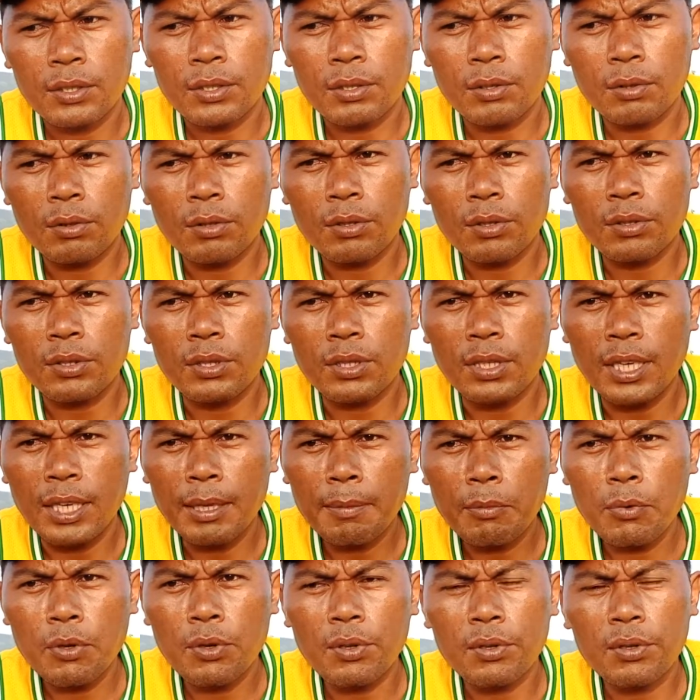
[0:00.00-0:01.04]
tungod
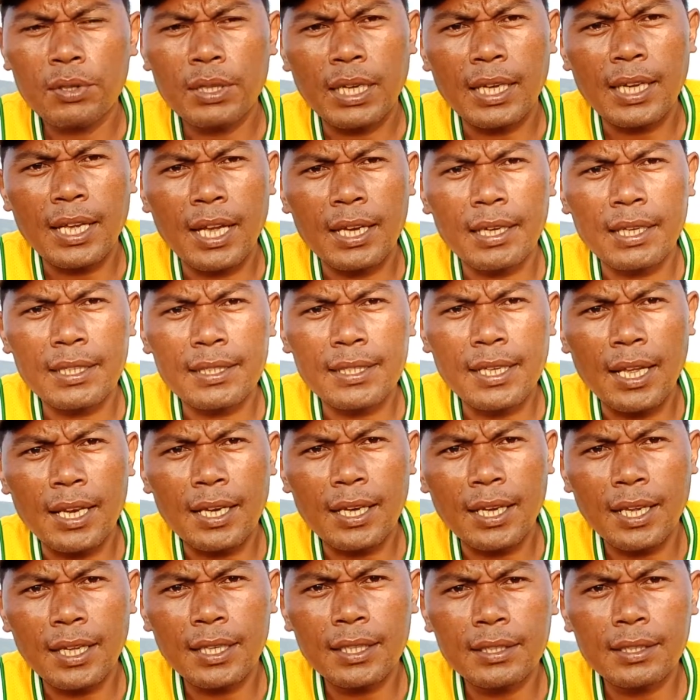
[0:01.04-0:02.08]
nimo daghang
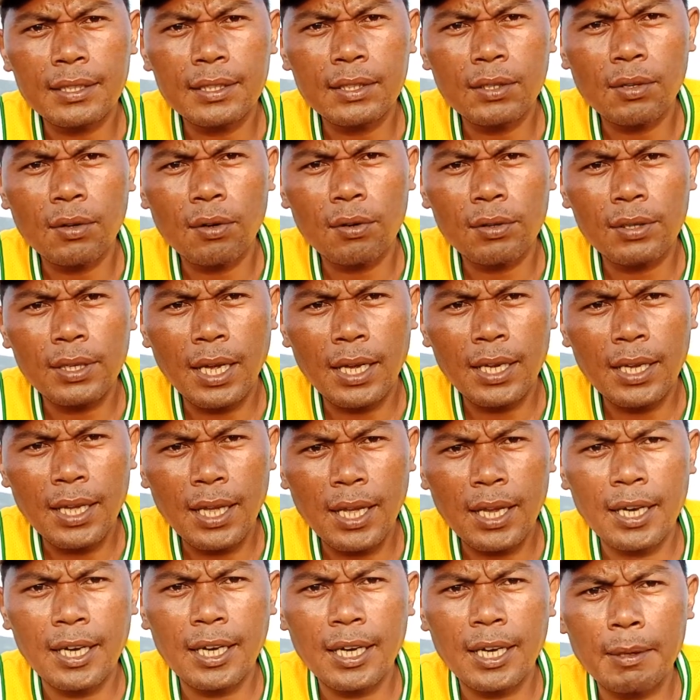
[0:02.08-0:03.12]
nisalig og
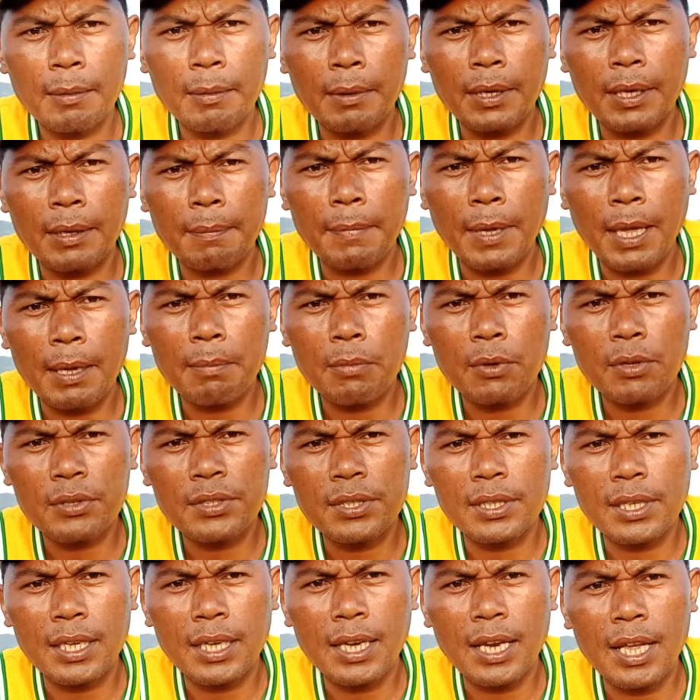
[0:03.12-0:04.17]
daghang nipaabot sa
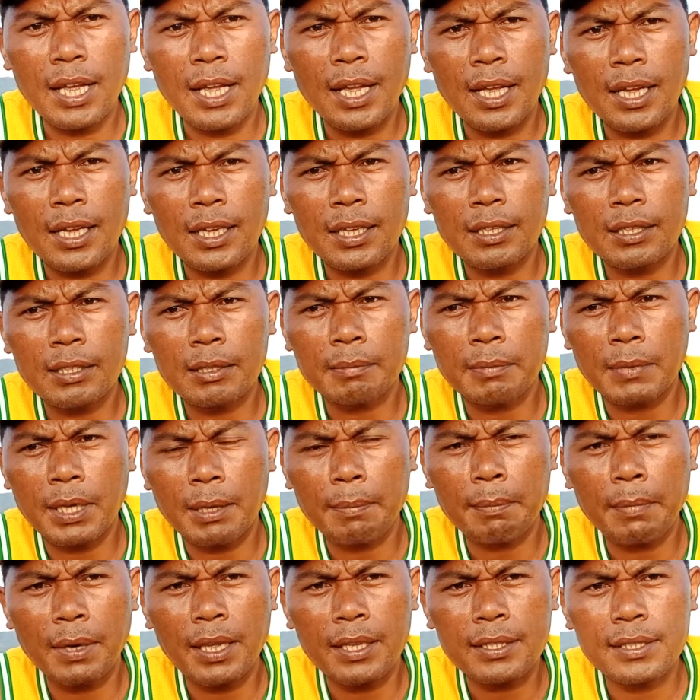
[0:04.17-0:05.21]
ilahang mga
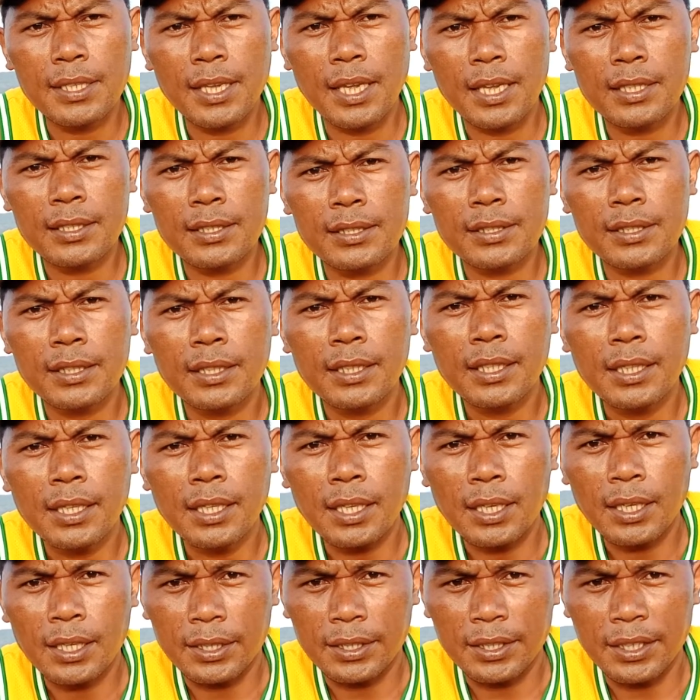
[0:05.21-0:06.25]
blessings
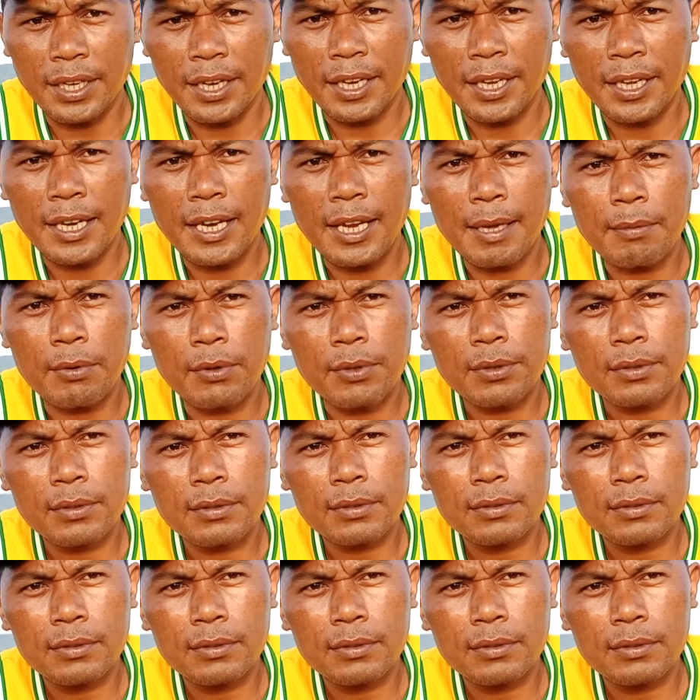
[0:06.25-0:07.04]
diri ka kanamo